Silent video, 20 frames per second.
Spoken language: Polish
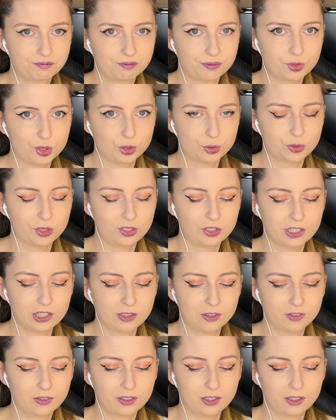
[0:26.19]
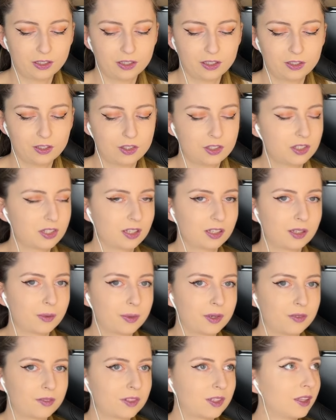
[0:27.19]
przytłaczające jak kiedyś tak
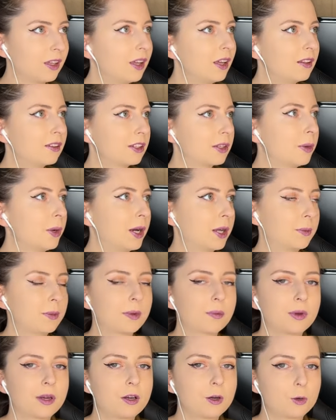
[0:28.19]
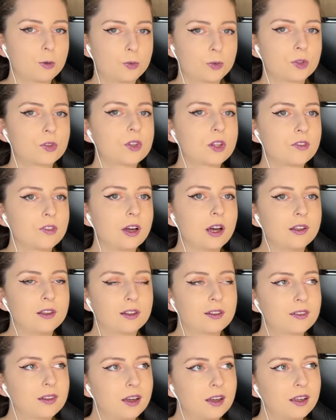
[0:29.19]
naprawdę cała armia bachorów zostawała
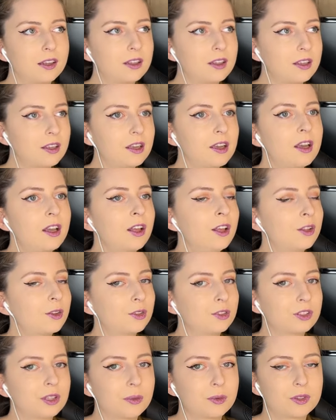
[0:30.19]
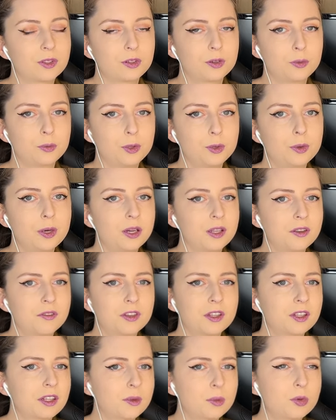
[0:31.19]
na stajni, coś tam se robiła,
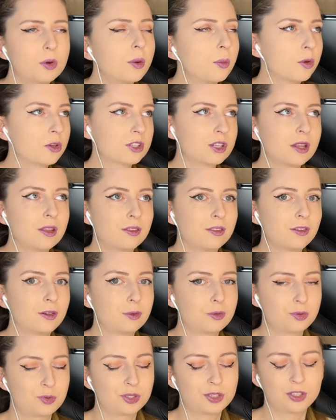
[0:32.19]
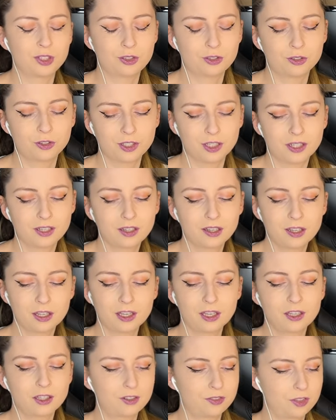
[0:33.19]
nawet jak nie było można nic zrobić przy tych koniach,
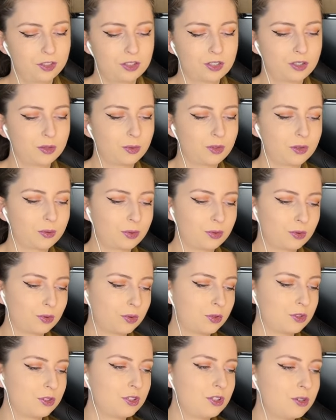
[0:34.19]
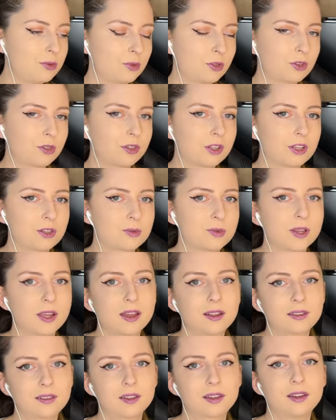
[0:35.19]
to wiecie, to my sobie po prostu chodziliśmy, oglądaliśmy
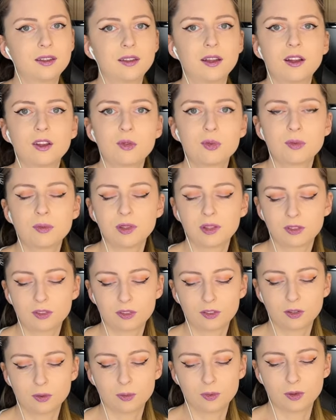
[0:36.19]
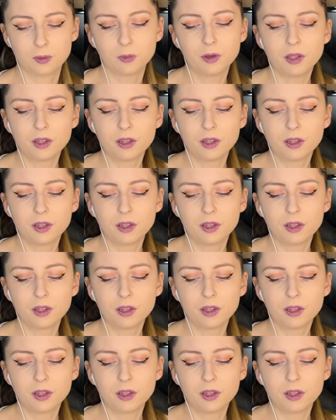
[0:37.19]
jazdy, gadaliśmy między sobą,